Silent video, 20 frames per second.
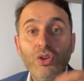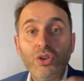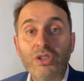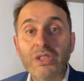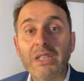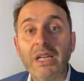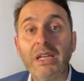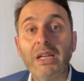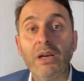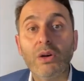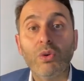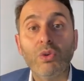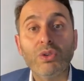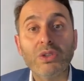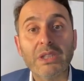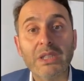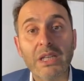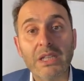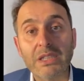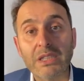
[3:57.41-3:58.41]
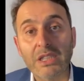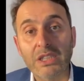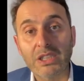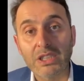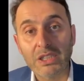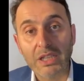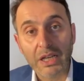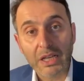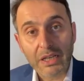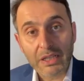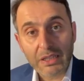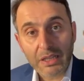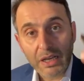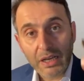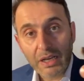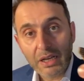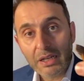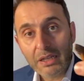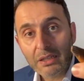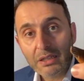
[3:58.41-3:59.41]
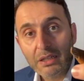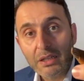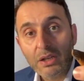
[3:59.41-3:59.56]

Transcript: sana 18 yaşına kadar